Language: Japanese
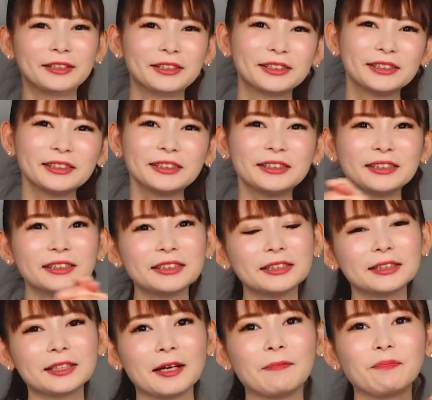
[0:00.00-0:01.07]
ぐるぐるぐるぐ
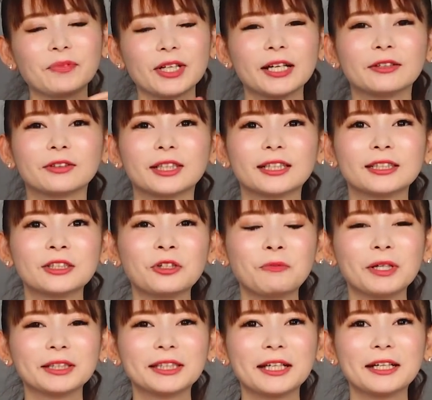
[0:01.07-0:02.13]
るって、劇場
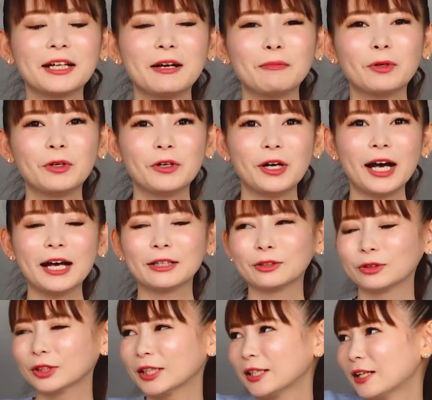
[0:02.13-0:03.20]
版「セーラームーンR」
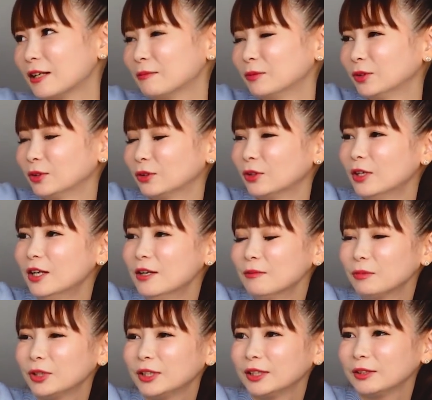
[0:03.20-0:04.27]
の「セーラームーン」の
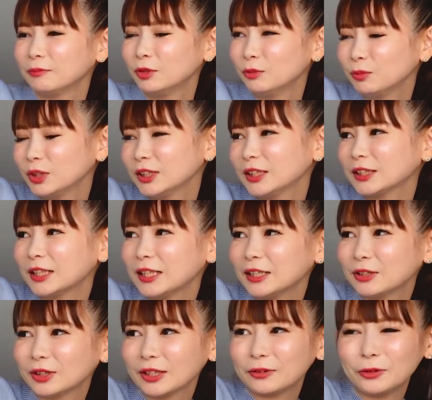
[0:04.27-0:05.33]

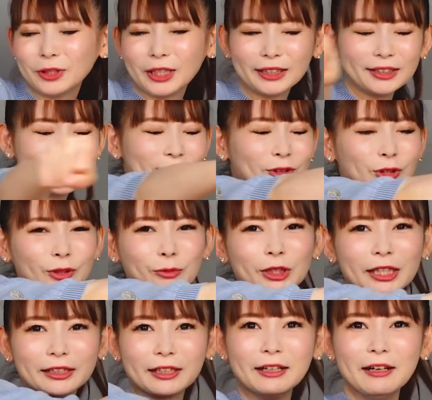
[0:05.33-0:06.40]
ムーンプリンセスハレーションでこうやっていく時み
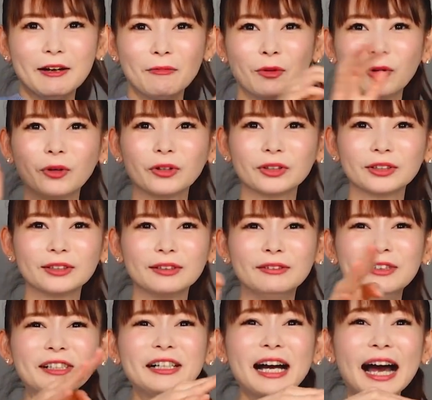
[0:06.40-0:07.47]
たいな、もう「うわあり
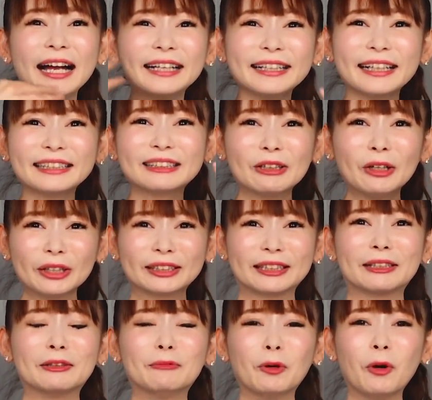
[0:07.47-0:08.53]
がとう!」って
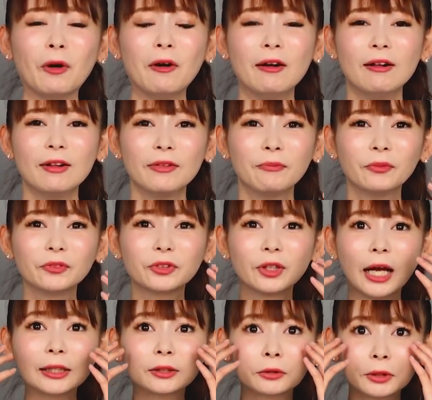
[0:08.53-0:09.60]
いう、もう
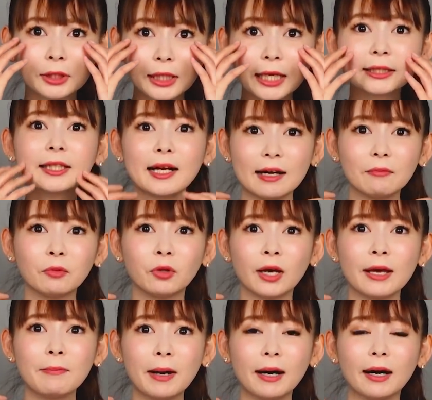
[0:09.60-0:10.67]
あそこで泣いた。もう
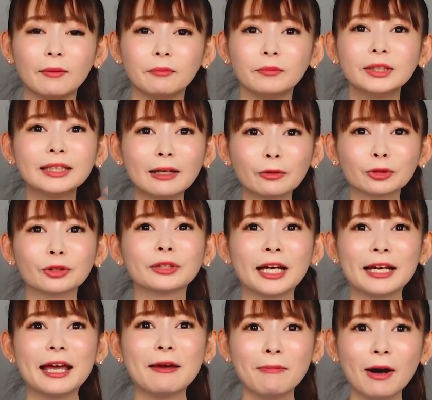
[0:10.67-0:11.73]
エヴァ、見たことな
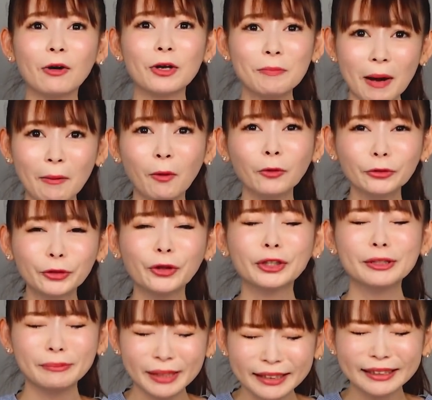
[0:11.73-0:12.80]
いエヴァを今本当
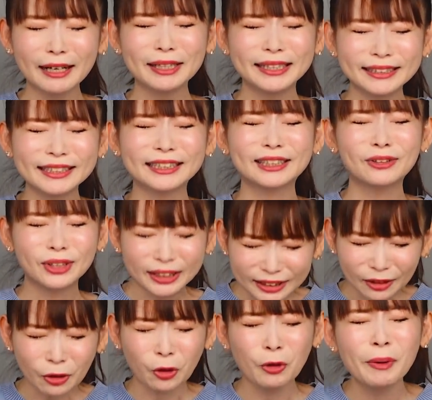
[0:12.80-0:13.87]
に見れた、生きててよかっ
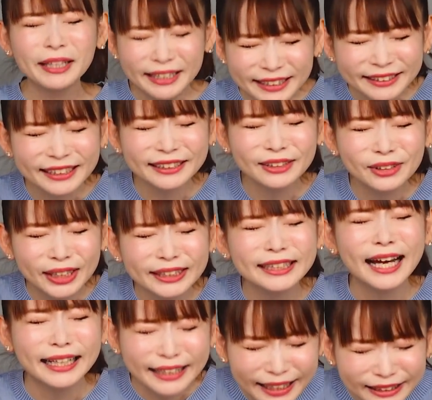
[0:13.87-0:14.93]
た、ここまで生きててよかっ
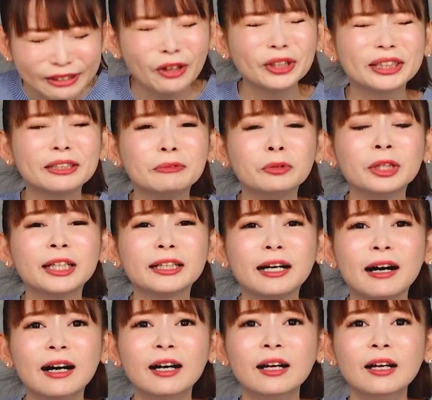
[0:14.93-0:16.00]
た、ありがとうっていう、もうなん
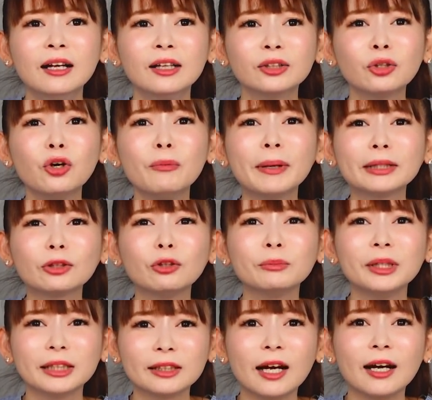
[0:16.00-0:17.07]
か走馬灯
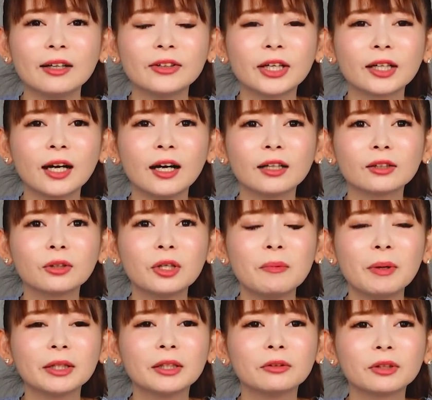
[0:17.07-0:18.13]
見えた。なんかこれ
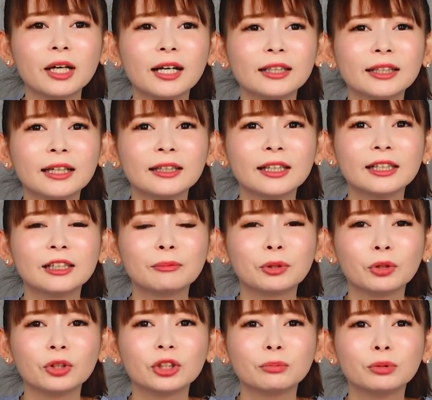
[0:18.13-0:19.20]
までの関係ない
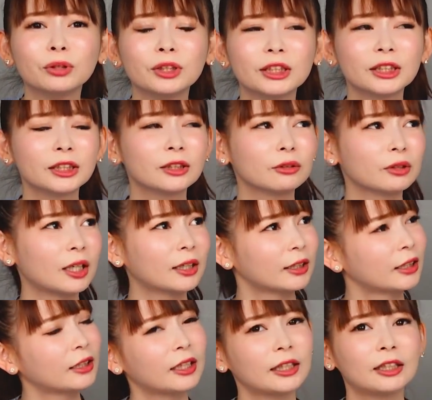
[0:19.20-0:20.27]
日々の、自分自身の関
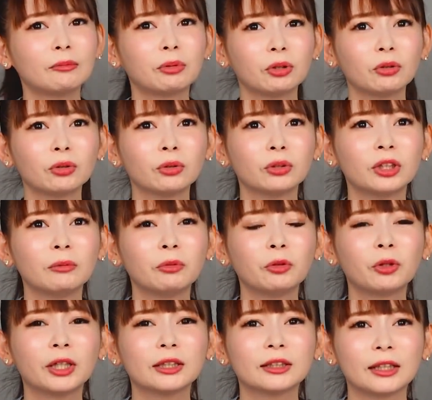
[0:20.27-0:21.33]
係ない日々の、どうでも
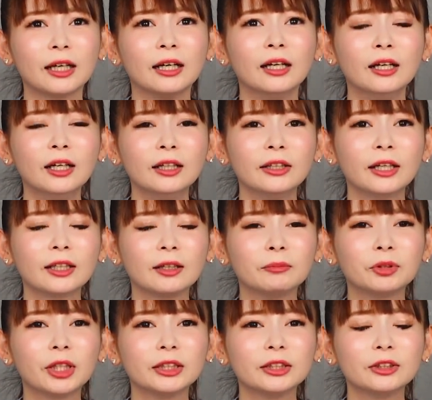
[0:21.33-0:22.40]
よかった、なんか
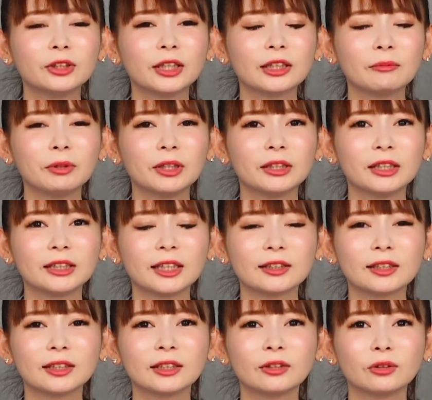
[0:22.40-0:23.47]
無駄に夕方まで寝ちゃっ
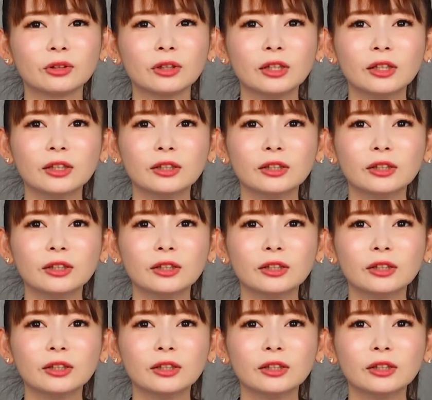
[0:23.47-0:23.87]
た日の